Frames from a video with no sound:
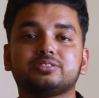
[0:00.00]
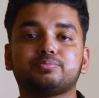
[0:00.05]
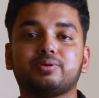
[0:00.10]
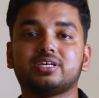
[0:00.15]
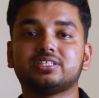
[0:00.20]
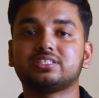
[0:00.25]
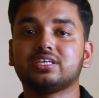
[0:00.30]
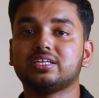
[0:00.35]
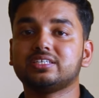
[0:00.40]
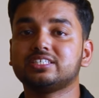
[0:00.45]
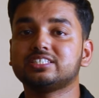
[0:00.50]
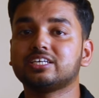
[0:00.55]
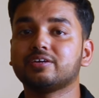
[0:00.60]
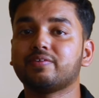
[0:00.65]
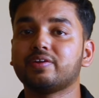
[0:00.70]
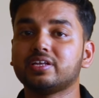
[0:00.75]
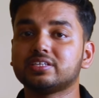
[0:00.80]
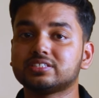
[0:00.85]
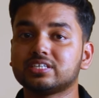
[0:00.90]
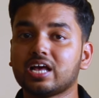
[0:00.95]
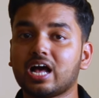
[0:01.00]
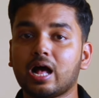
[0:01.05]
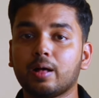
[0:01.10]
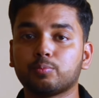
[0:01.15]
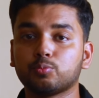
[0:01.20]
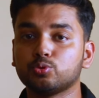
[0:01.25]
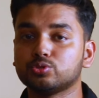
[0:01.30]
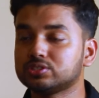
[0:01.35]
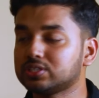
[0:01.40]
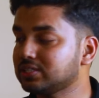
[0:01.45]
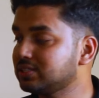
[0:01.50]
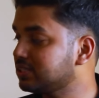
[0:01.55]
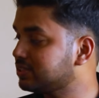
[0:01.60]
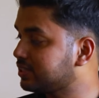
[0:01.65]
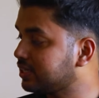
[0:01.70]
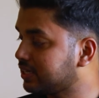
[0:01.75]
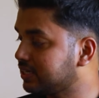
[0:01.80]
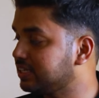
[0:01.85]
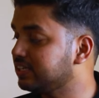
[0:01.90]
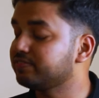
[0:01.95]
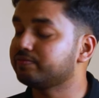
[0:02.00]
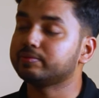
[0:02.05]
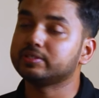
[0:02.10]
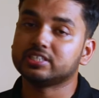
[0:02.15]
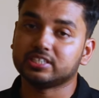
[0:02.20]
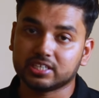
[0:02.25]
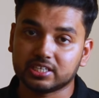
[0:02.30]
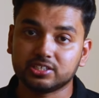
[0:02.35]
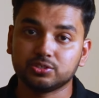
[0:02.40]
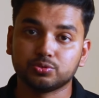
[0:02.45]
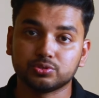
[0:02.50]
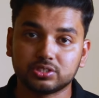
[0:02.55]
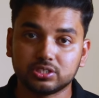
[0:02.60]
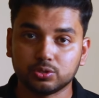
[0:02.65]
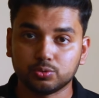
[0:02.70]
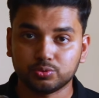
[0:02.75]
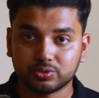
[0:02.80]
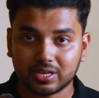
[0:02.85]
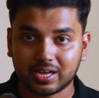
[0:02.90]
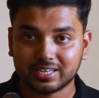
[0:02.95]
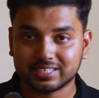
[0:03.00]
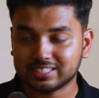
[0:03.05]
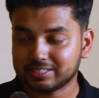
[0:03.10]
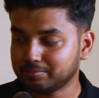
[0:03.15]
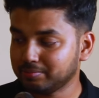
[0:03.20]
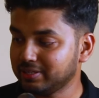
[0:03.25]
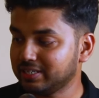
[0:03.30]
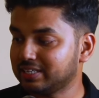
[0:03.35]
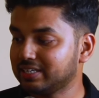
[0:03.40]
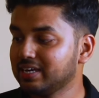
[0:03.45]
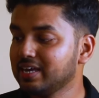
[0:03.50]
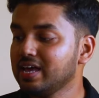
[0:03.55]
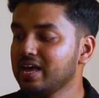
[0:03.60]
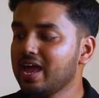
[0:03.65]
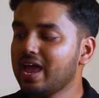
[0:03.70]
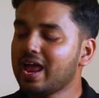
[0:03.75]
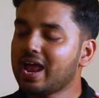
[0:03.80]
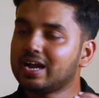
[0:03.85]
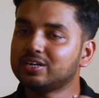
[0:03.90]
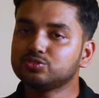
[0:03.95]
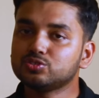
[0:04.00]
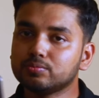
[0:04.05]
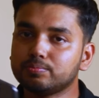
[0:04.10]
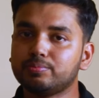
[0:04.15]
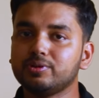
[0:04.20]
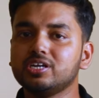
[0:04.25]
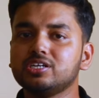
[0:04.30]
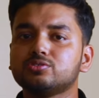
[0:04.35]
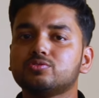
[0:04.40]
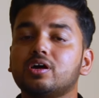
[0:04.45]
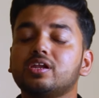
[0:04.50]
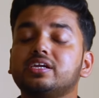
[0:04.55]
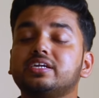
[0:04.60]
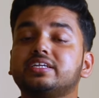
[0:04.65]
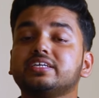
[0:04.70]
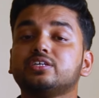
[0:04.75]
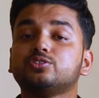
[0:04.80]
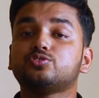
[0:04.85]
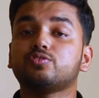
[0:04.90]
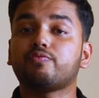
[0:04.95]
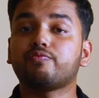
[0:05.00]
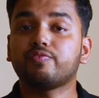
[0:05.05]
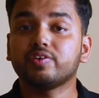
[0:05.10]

आसपास है जिसकी वजह से आपको ज़्यादा तकलीफ भी नहीं होती है उठाने में एंड जो बिल्ड क्वालिटी है जो